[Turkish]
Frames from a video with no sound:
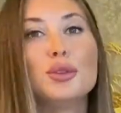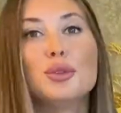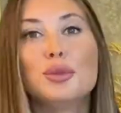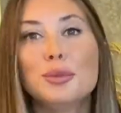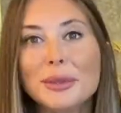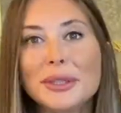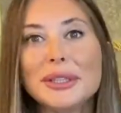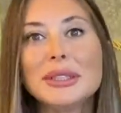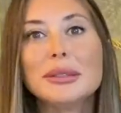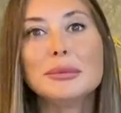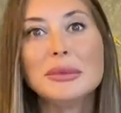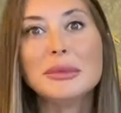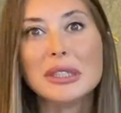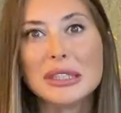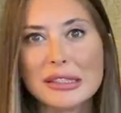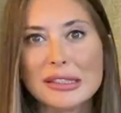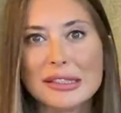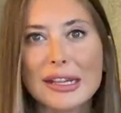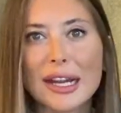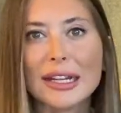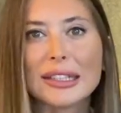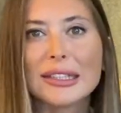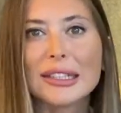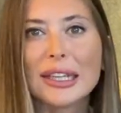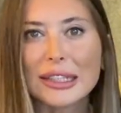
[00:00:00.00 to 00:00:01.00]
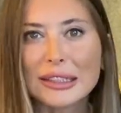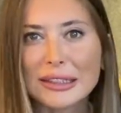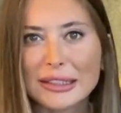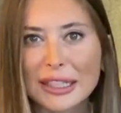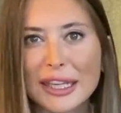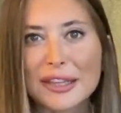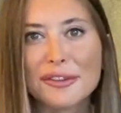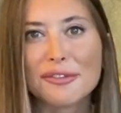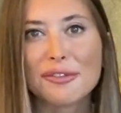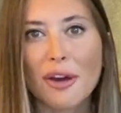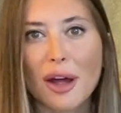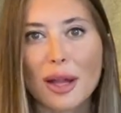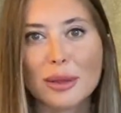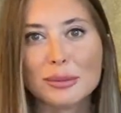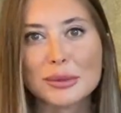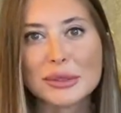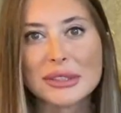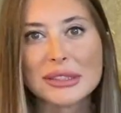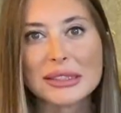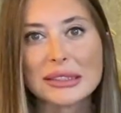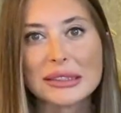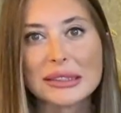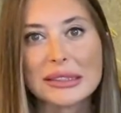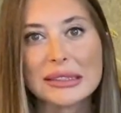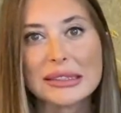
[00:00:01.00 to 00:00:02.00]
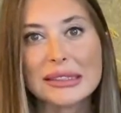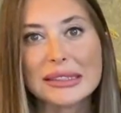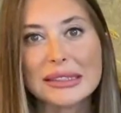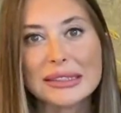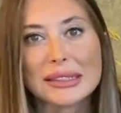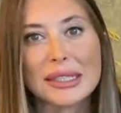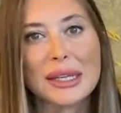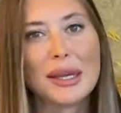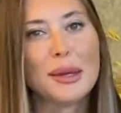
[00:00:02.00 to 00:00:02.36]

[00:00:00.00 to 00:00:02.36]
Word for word: Umarım izlerken keyif almışsınızdır.